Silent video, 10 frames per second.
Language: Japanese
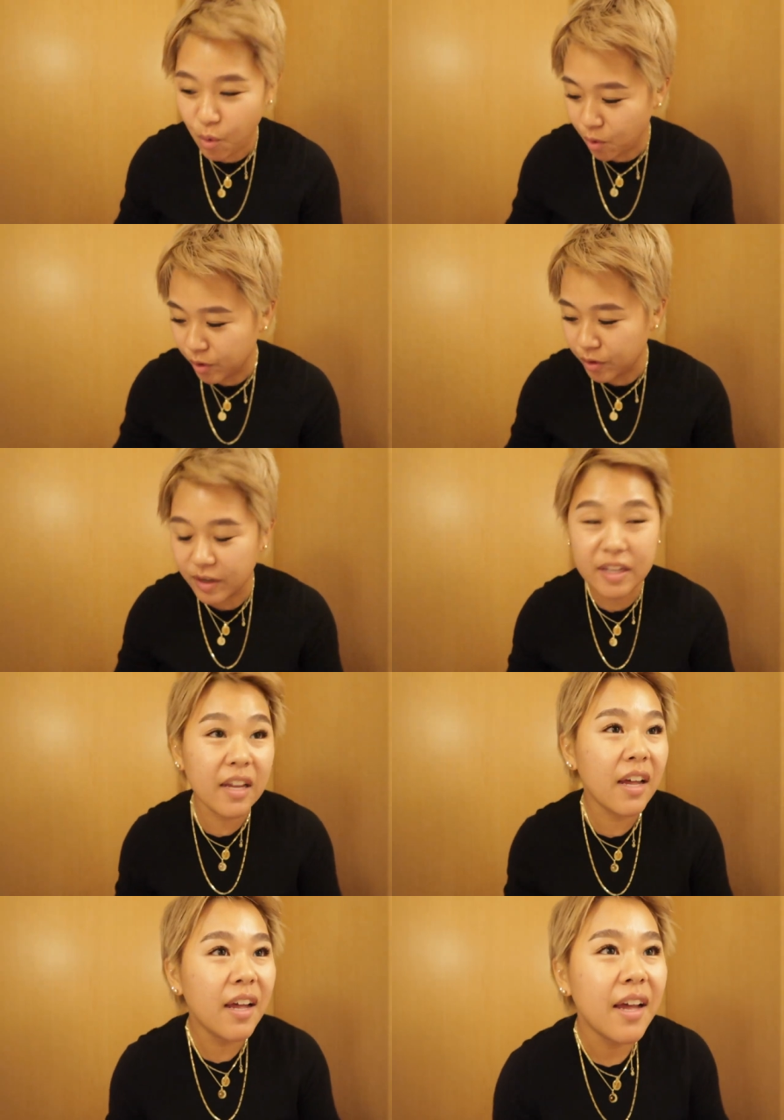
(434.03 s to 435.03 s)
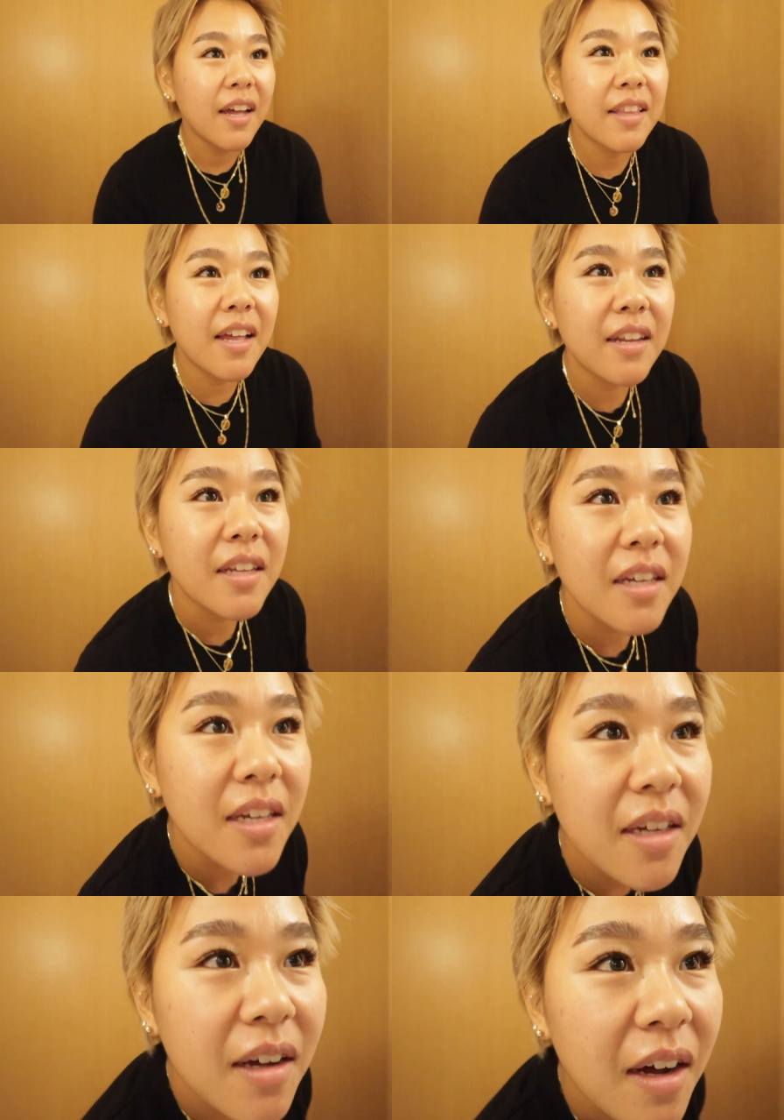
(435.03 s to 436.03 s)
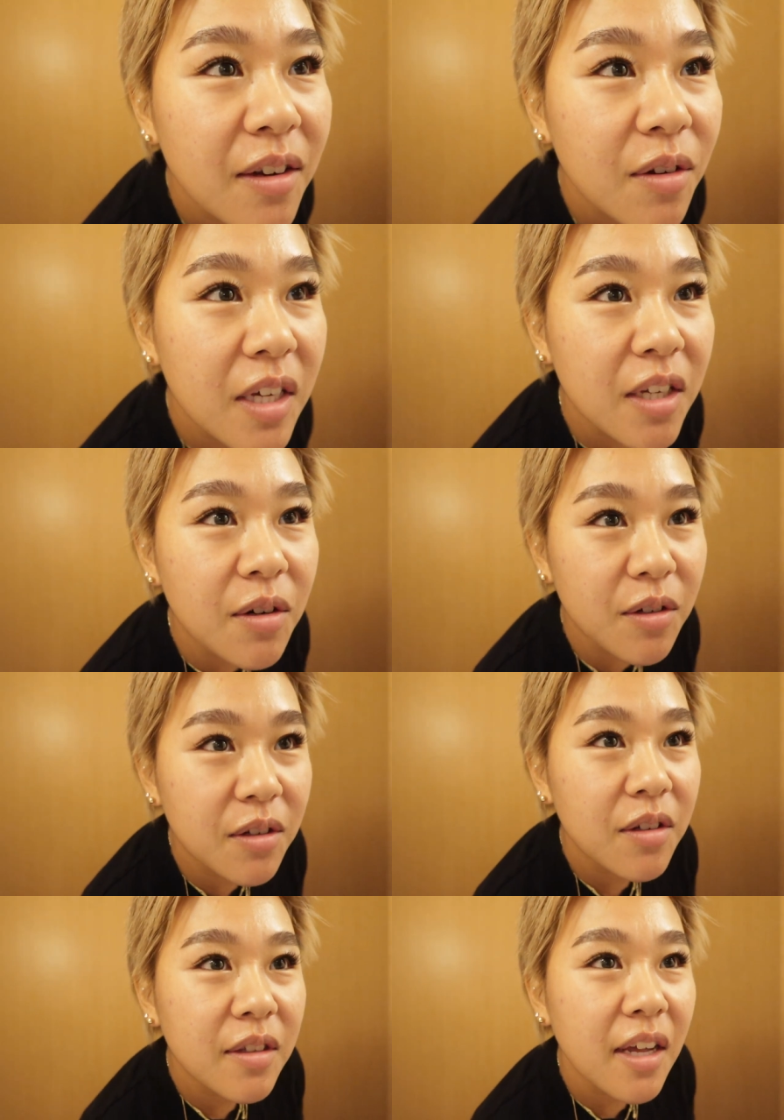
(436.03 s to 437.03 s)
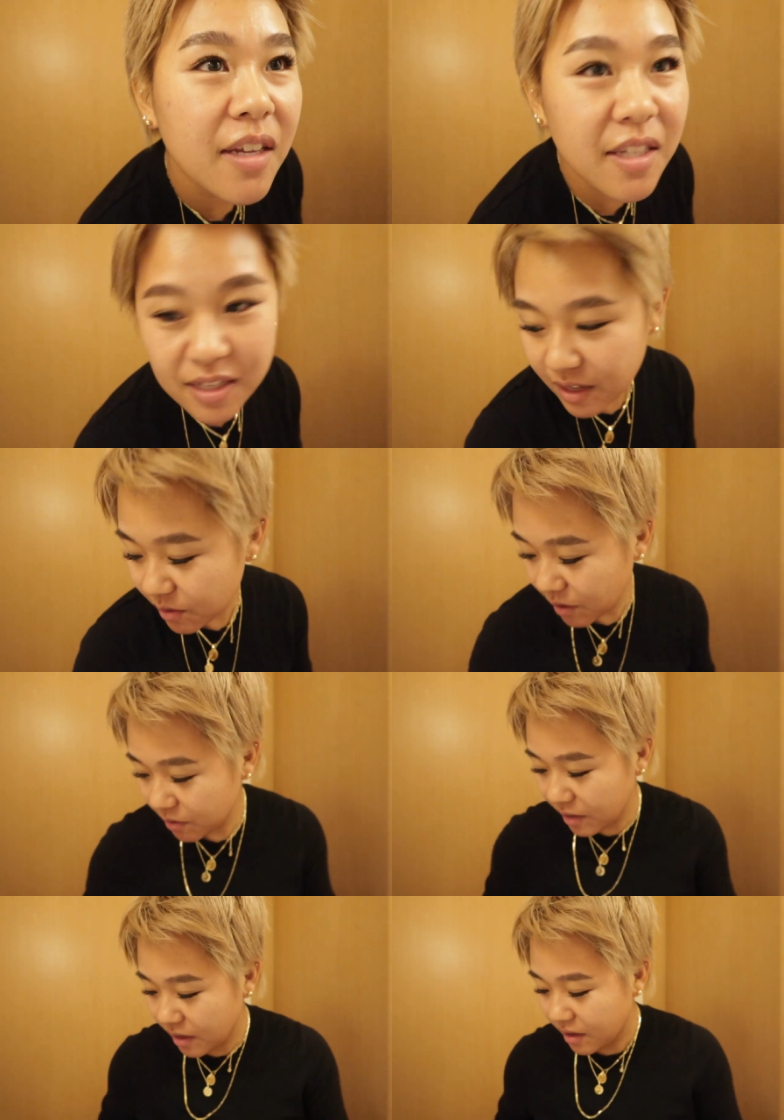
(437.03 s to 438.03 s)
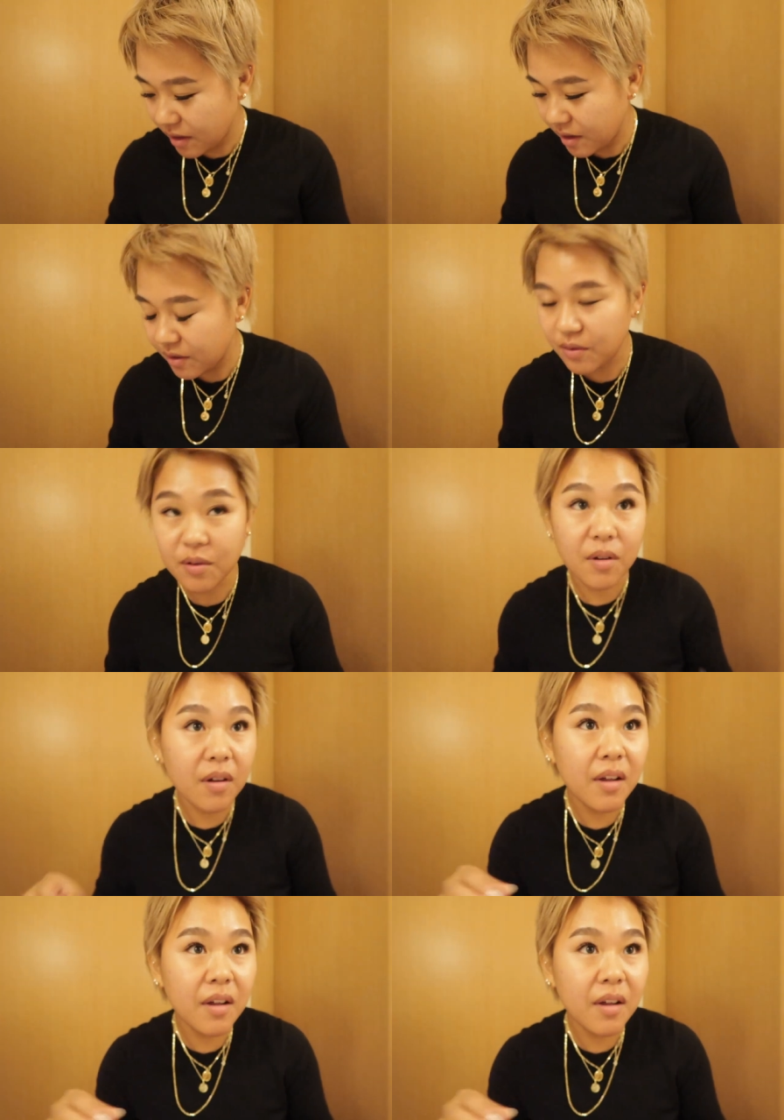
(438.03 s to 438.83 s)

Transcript: 大雪で何あの記録達成とか言ってあの